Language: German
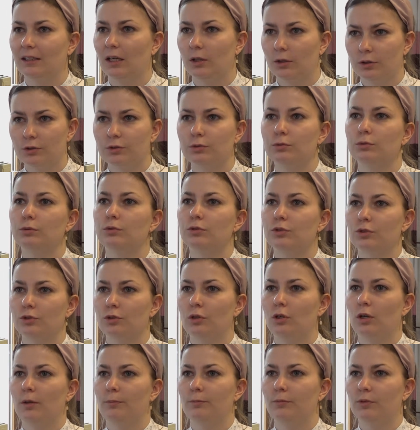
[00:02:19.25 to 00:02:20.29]
auch zu uns
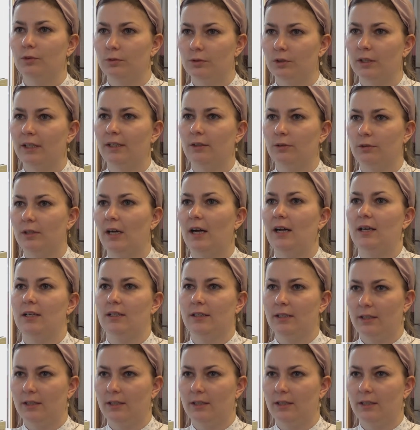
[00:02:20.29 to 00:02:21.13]
kommt und regional